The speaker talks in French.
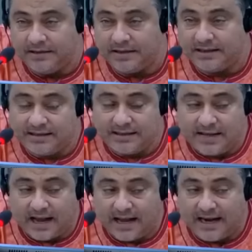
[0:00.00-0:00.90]
C'est ainsi que
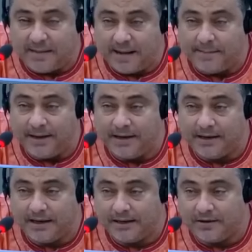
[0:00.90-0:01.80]
Zacharia m'a appelé.
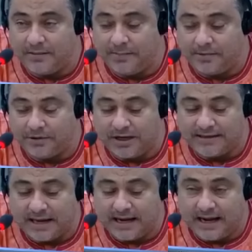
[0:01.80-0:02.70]
Quand j'ai donné ma position à
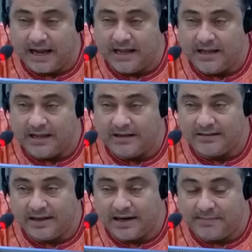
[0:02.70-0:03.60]
Zacharia,
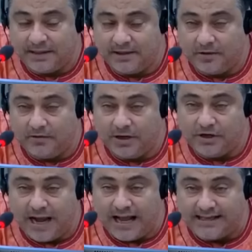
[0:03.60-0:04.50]
Zacharia m'a dit non, lui,
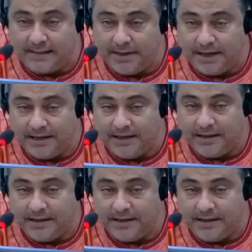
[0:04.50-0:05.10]
j'ai adjamé.